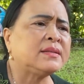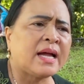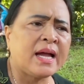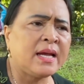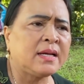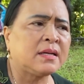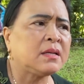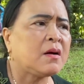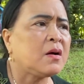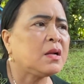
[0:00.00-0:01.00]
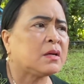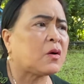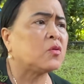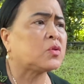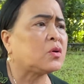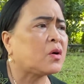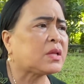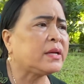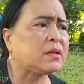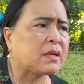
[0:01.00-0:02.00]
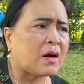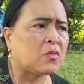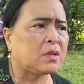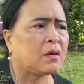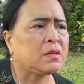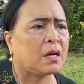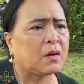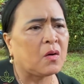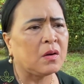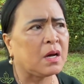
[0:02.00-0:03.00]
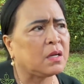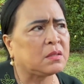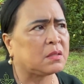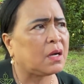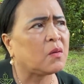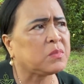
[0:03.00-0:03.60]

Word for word: ta, cái đó, đó là tụi con thấy từ đầu rồi đó giờ đó là... lên à. không